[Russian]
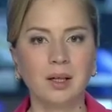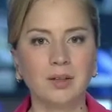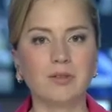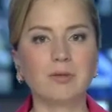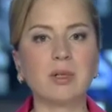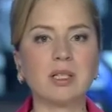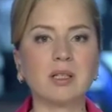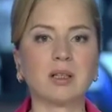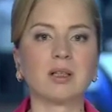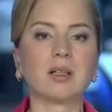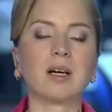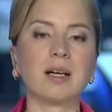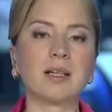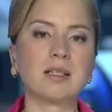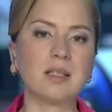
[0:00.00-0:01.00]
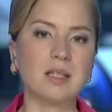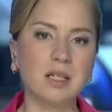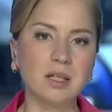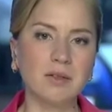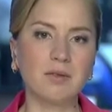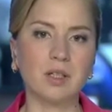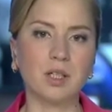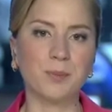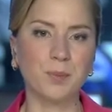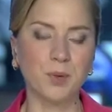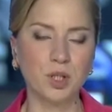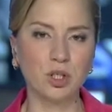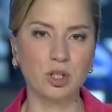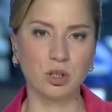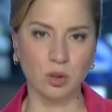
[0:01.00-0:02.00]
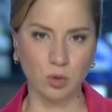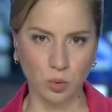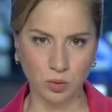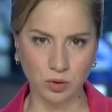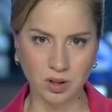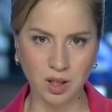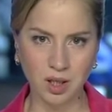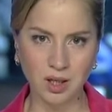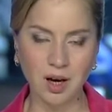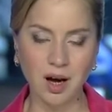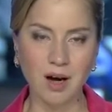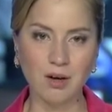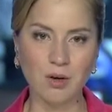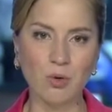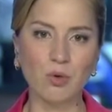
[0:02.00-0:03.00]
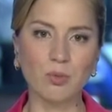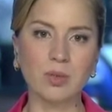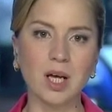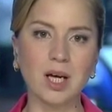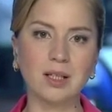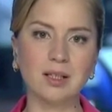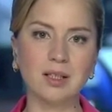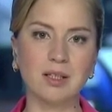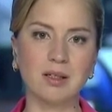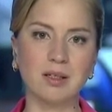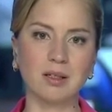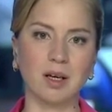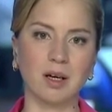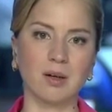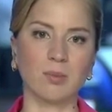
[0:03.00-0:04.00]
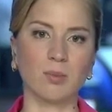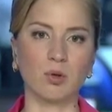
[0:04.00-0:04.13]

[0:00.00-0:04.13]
Вместо красивых, пышных кудрей – огромная лысина.